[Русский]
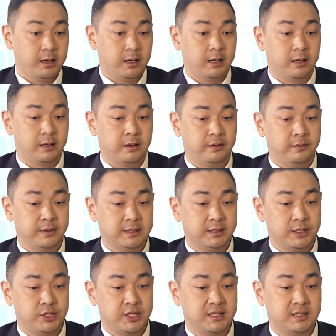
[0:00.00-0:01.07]
А, в
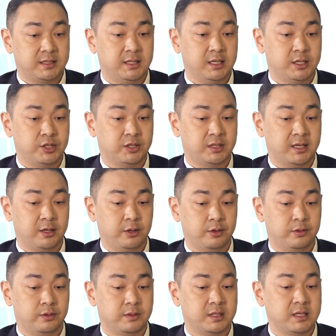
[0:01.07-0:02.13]
этой части, я
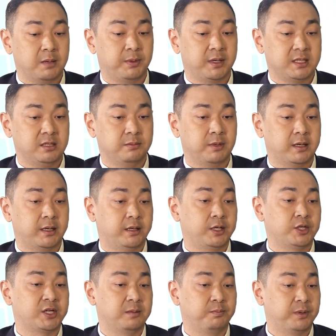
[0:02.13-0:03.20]
считаю, необходимо
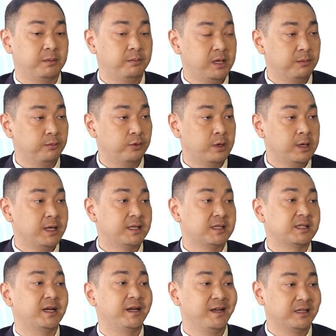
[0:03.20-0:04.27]
решать проблему
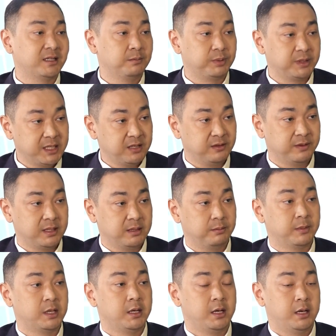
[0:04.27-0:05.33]
с корректным
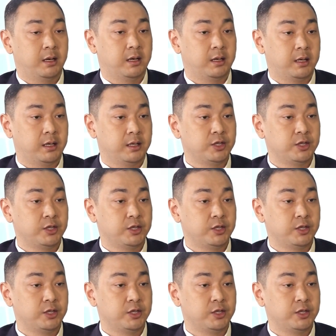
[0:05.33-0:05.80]
планированием а,